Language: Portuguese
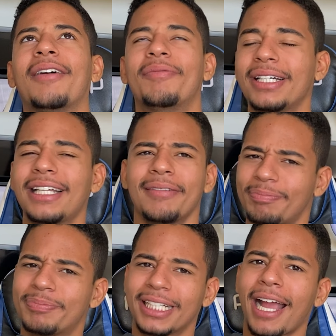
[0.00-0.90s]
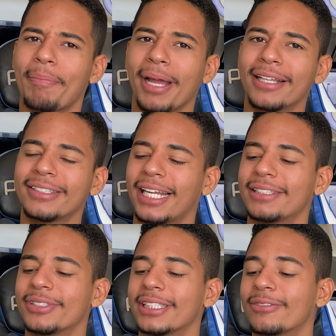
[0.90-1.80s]
vai dar, chegar perto de,
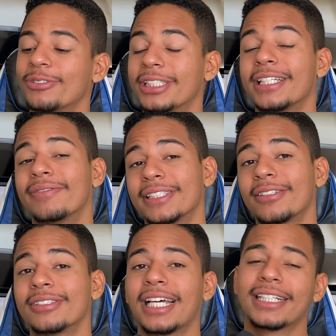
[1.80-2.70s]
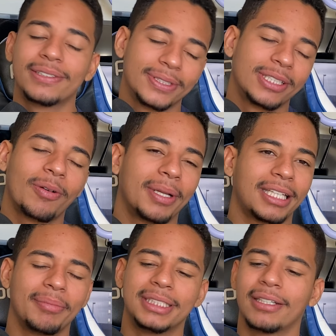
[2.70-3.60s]
de você conseguir fazer um saque se você
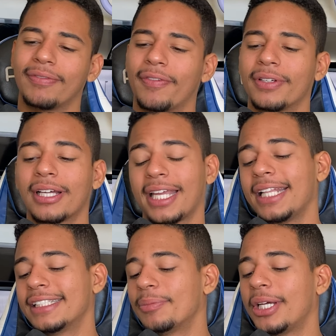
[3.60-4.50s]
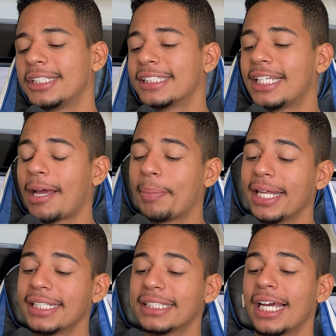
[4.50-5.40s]
completar a missão. Falta 500 moedinhas ali
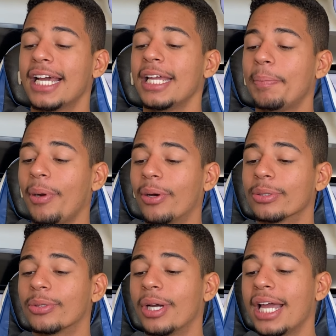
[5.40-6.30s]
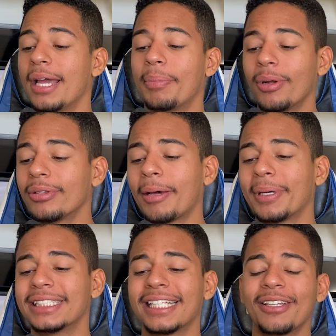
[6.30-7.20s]
apenas e pronto. Pronto,
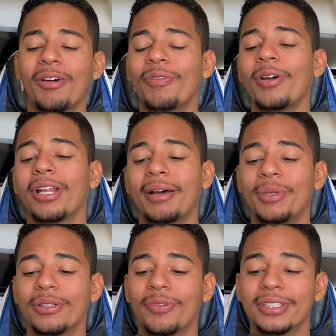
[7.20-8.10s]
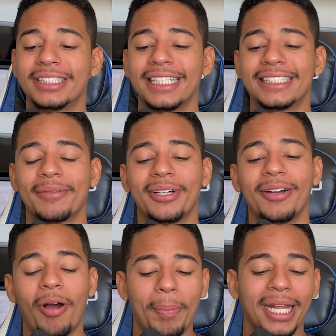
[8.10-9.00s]
rapaziada, não vou enrolar muito vocês, tá bom?
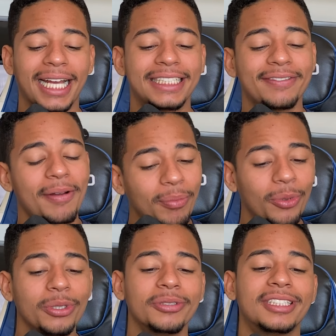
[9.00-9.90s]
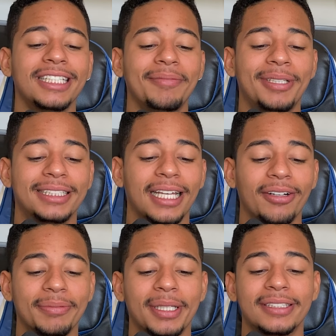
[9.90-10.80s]
O aplicativo é muito simples,
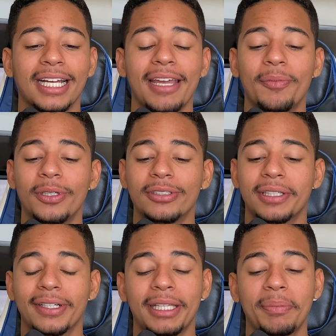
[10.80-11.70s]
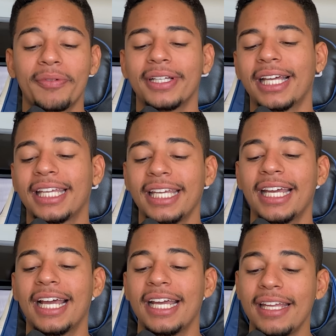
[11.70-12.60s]
eu mesmo já ganhei muito já. Vou até aproveitar aqui
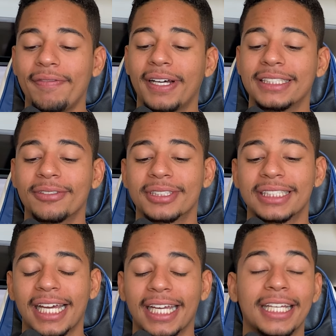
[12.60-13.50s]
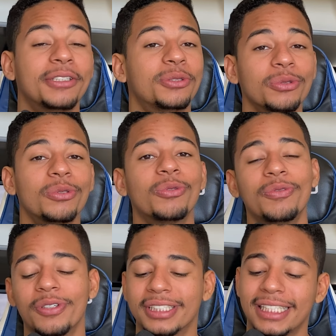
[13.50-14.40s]
e fazer um saque aqui junto com
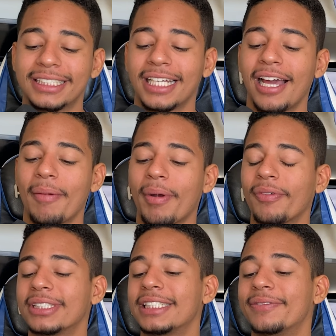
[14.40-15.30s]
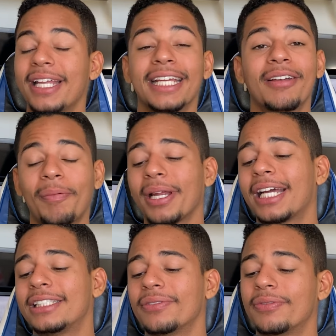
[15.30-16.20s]
vocês para vocês verem que o
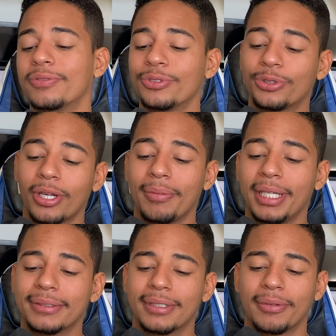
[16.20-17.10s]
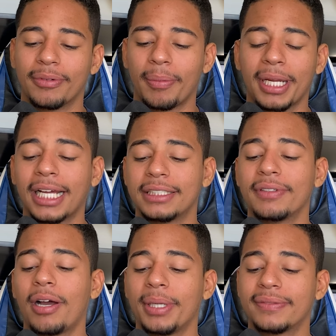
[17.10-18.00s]
aplicativo funciona mesmo, tá bom? O aplicativo
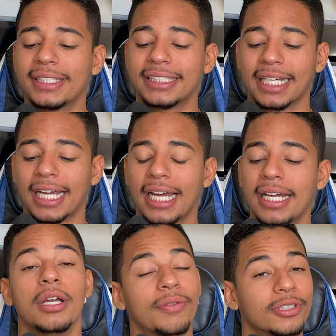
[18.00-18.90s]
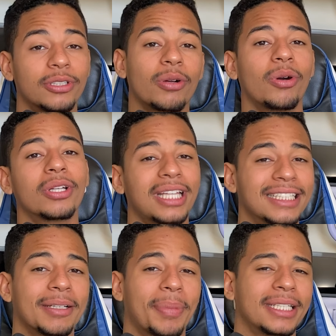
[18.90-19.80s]
realmente vai te sacar. Eu vou só cortar
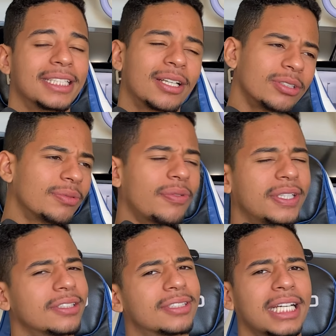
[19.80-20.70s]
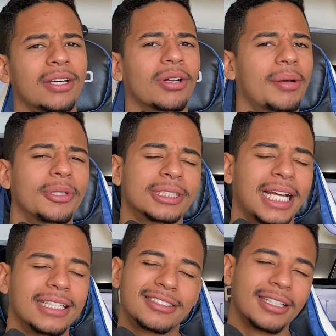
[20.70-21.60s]
essa parte aqui onde eu vou fazer o saque, colocar meus
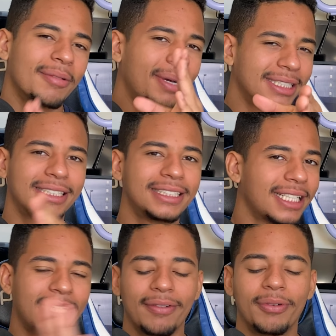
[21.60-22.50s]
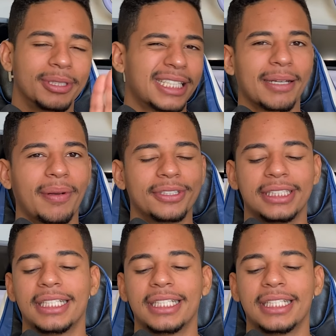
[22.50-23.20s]
dados, mas isso aí eu vou mostrar aqui para vocês